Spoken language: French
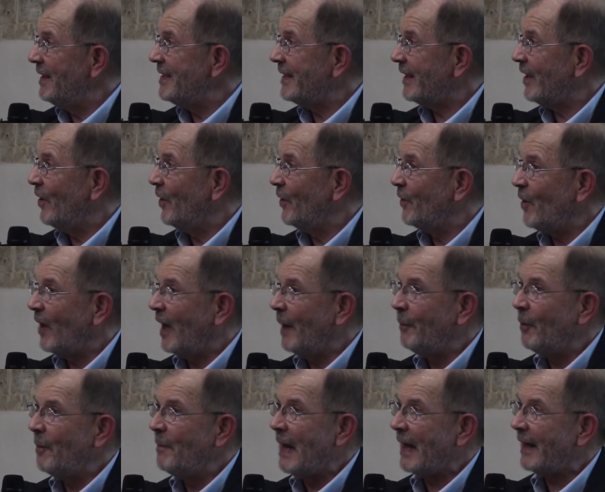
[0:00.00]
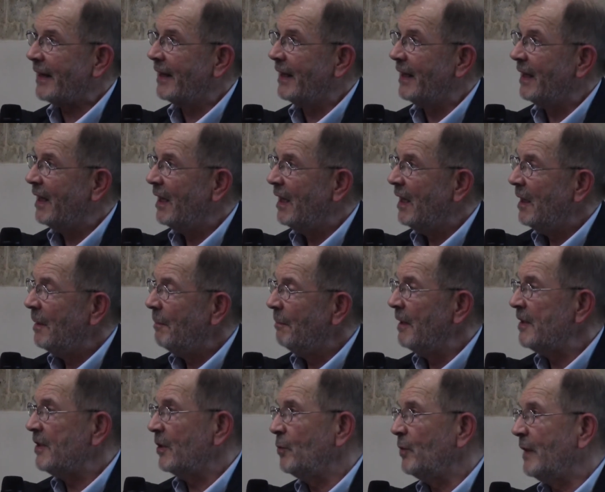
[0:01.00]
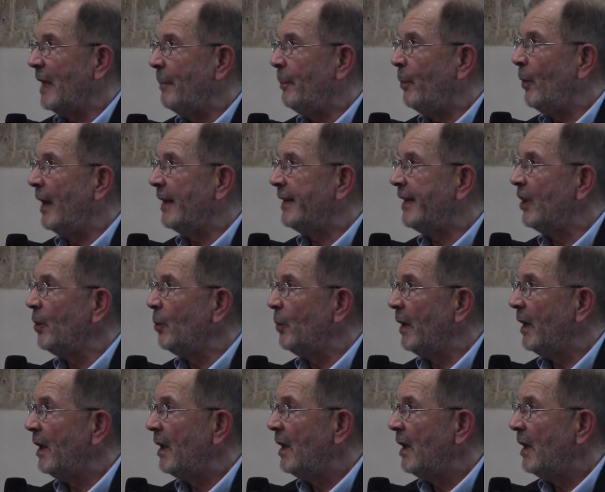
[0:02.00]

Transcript: seraient encore un peu marquées, mais sans doute un peu atténuées.